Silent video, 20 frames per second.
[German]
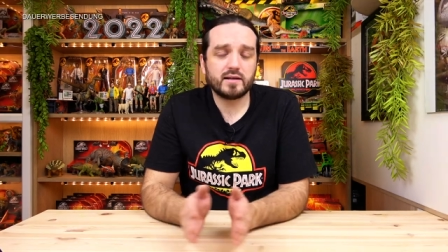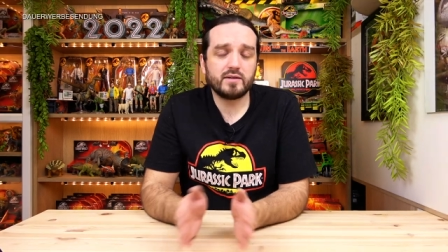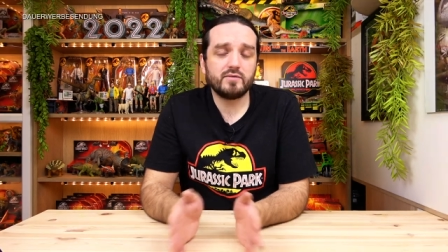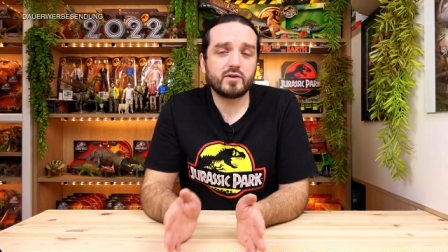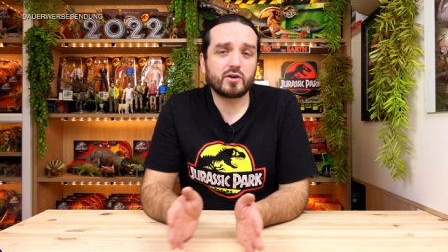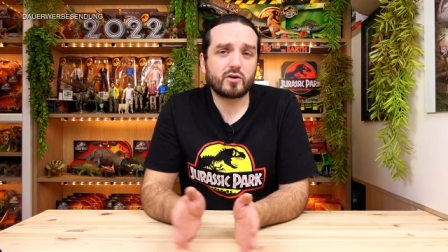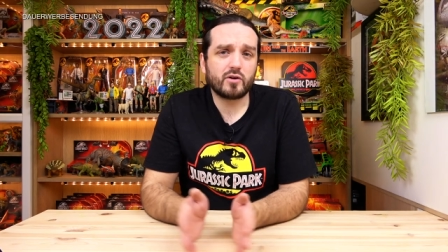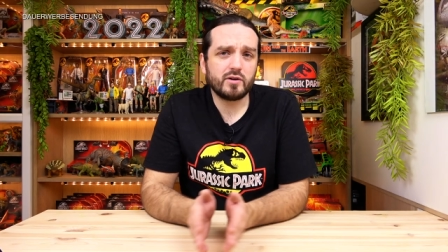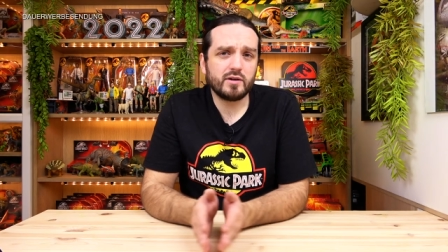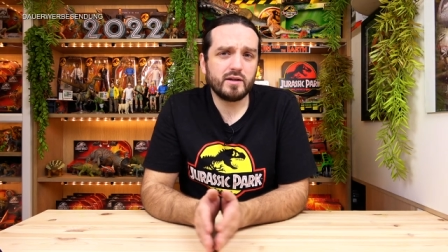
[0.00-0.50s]
denn
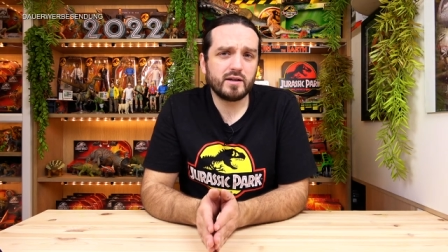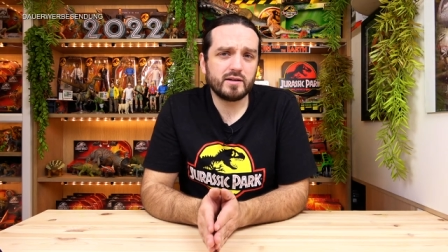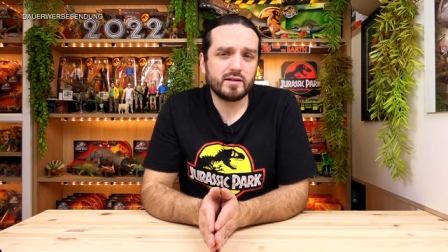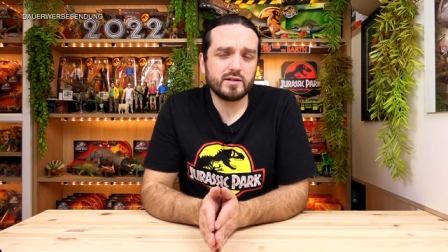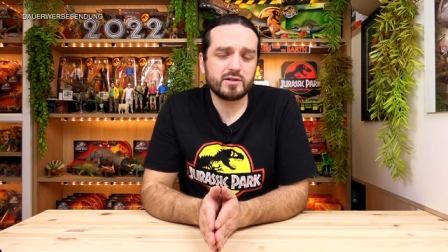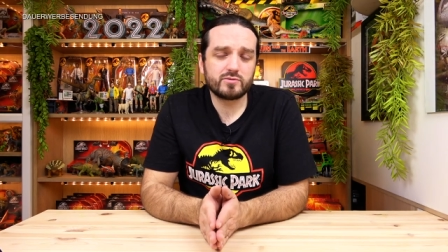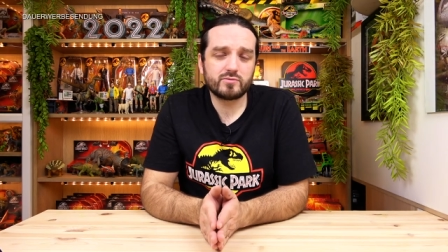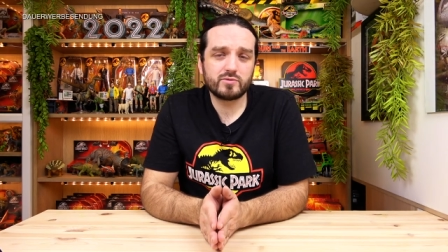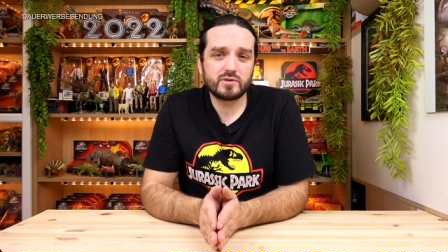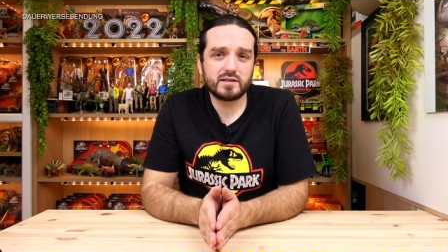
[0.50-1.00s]
wir können hier
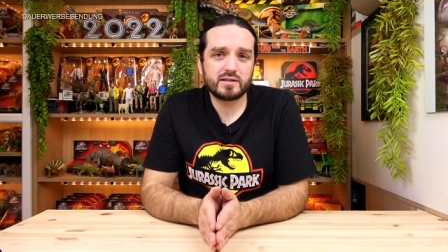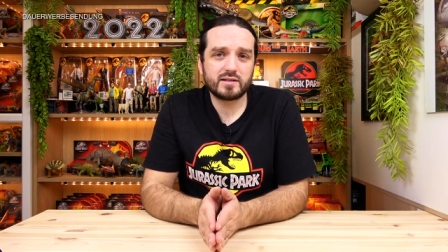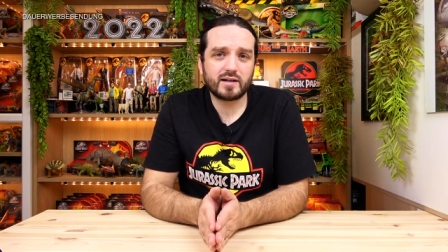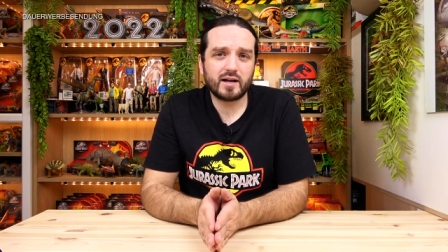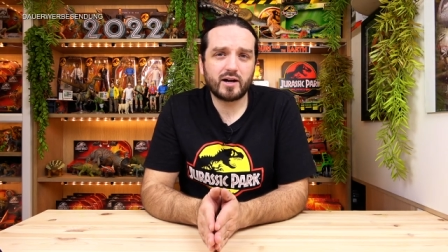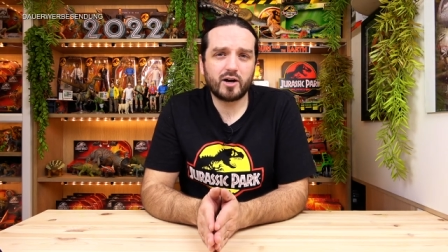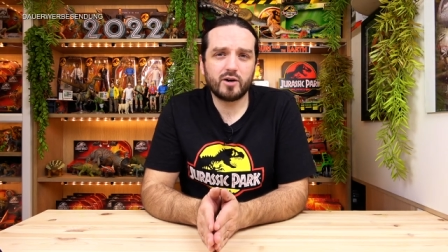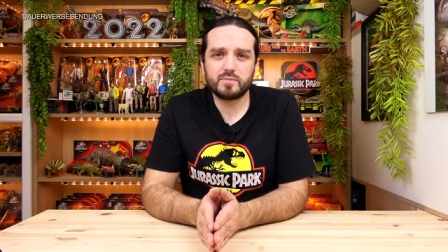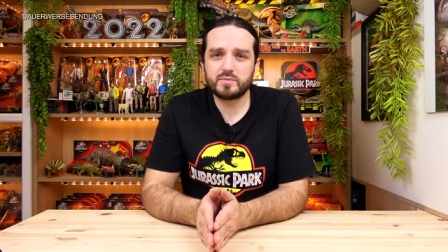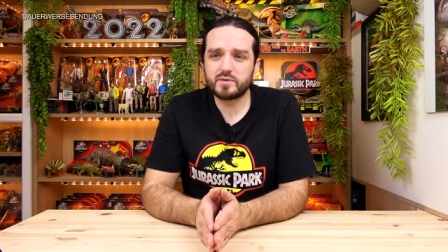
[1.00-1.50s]
nicht nur die
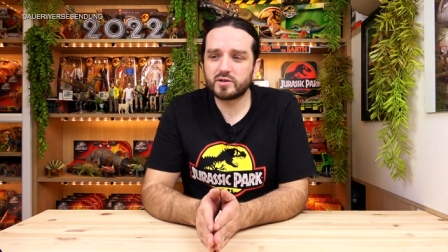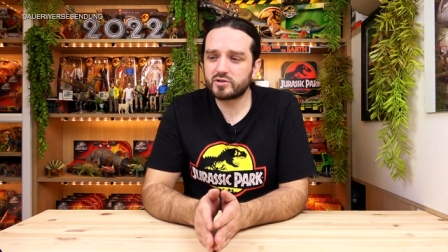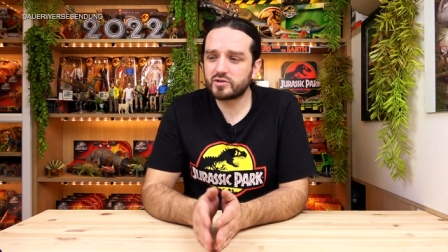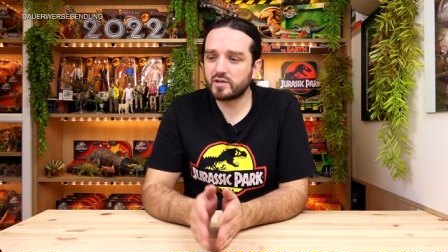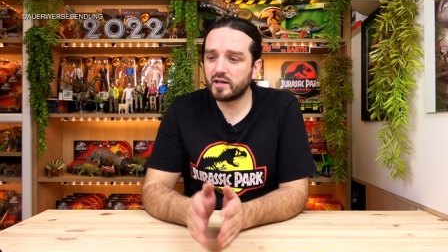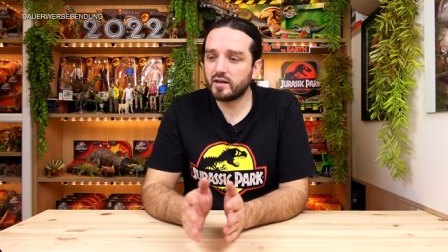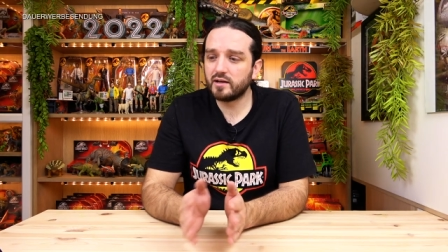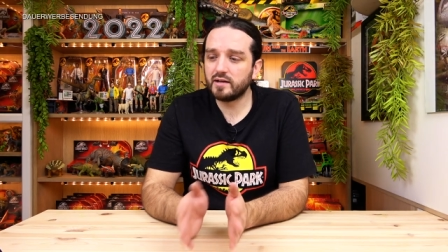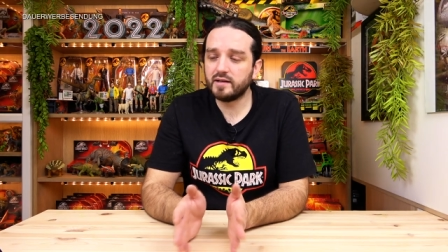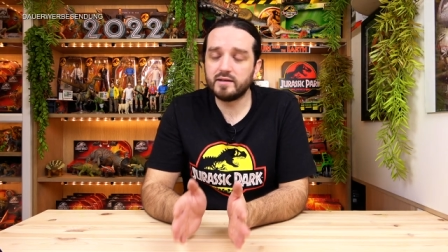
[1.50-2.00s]
drei
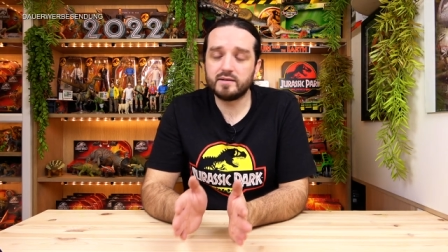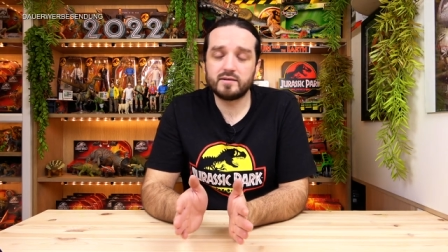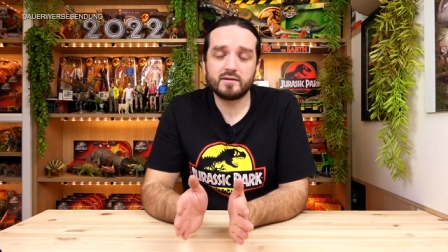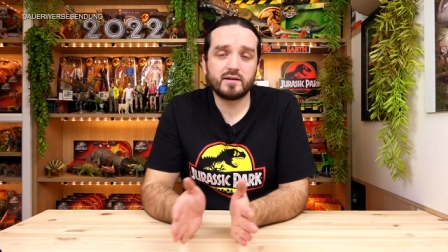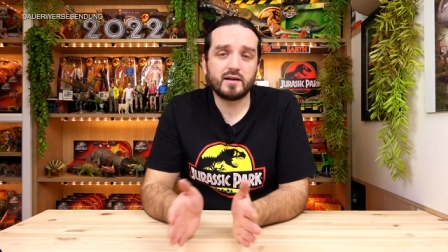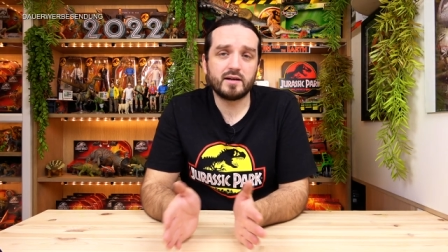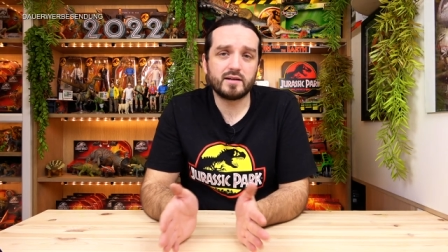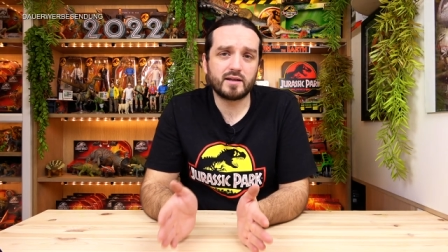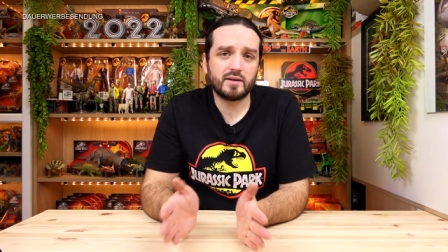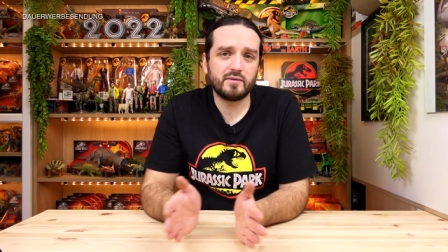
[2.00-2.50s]
Hauptdarsteller
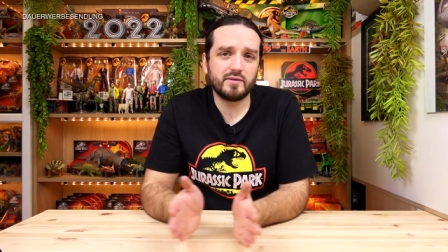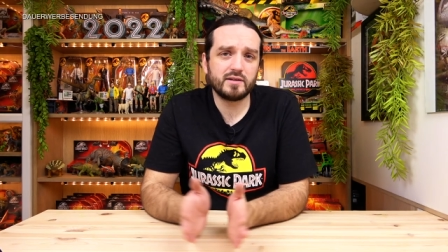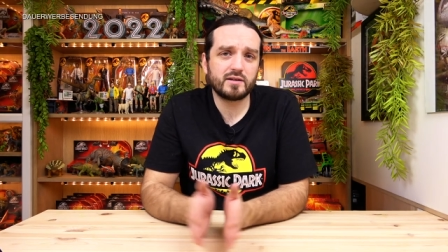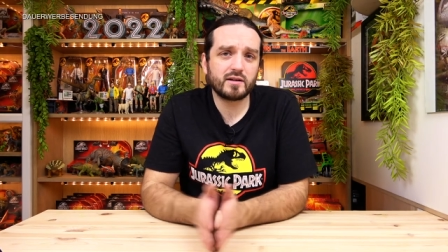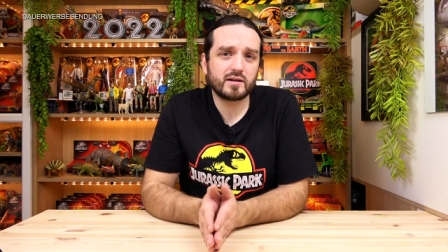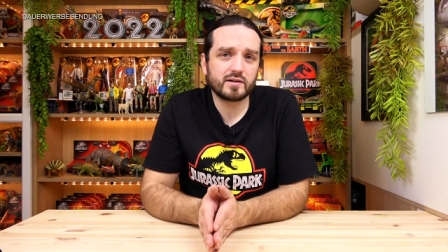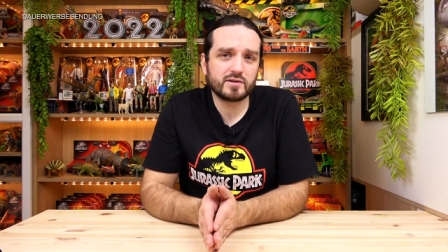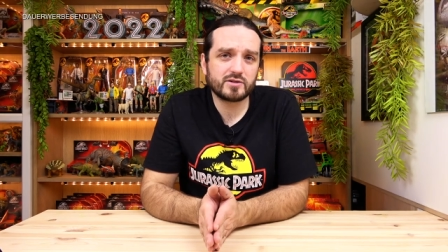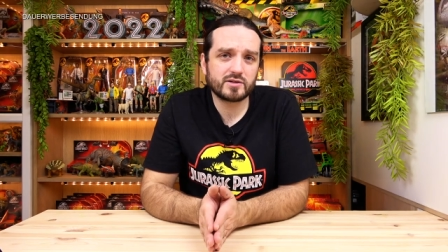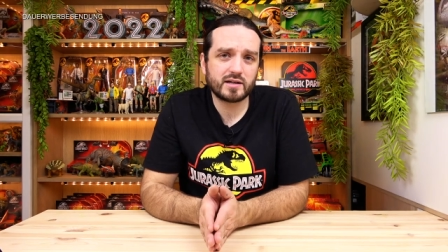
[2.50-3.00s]
in der
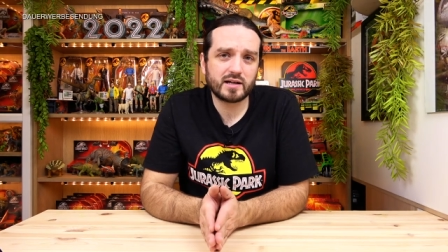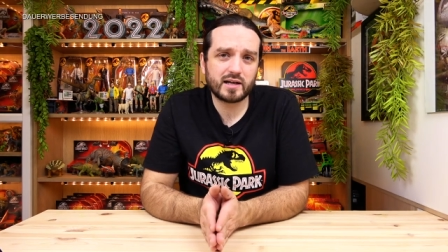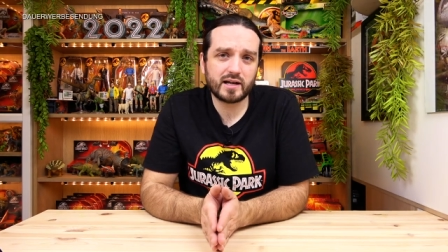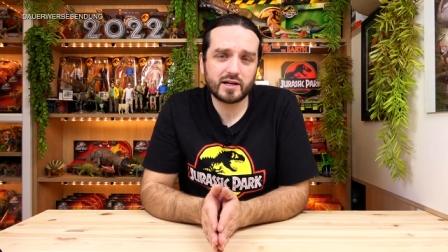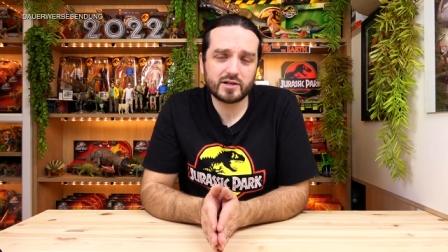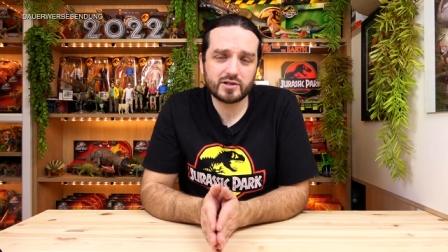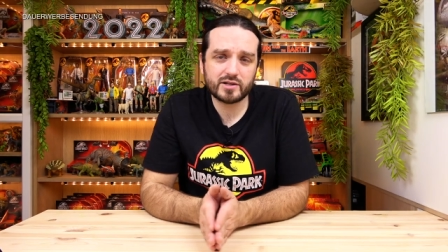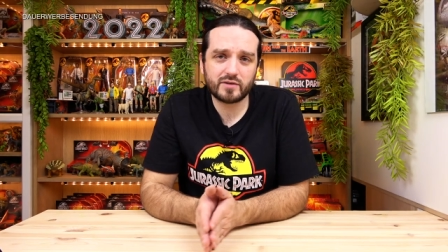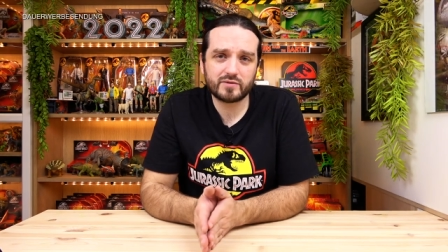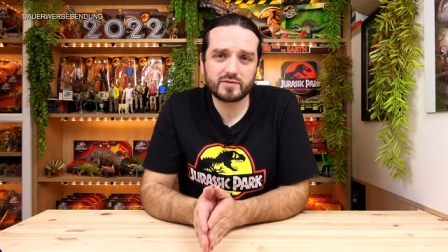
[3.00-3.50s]
winterlichen
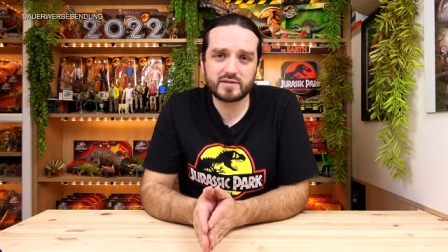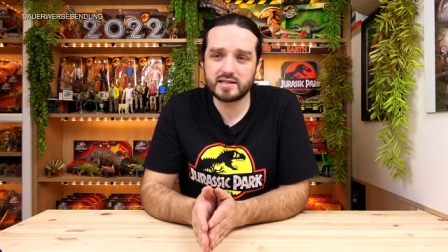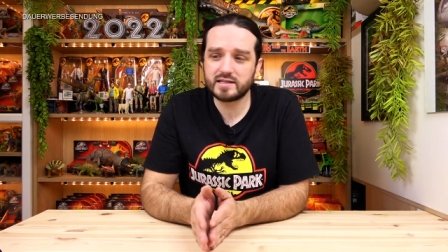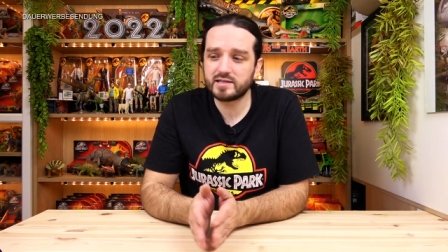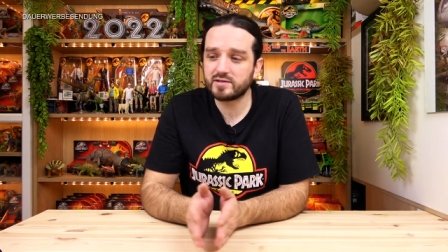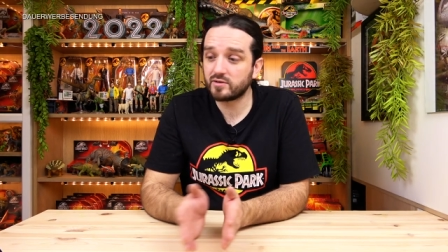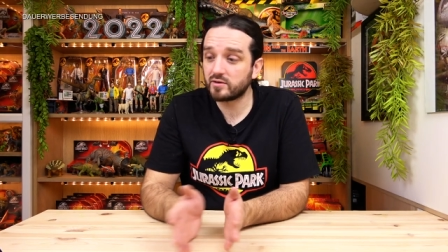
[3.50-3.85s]
Landschaft sehen,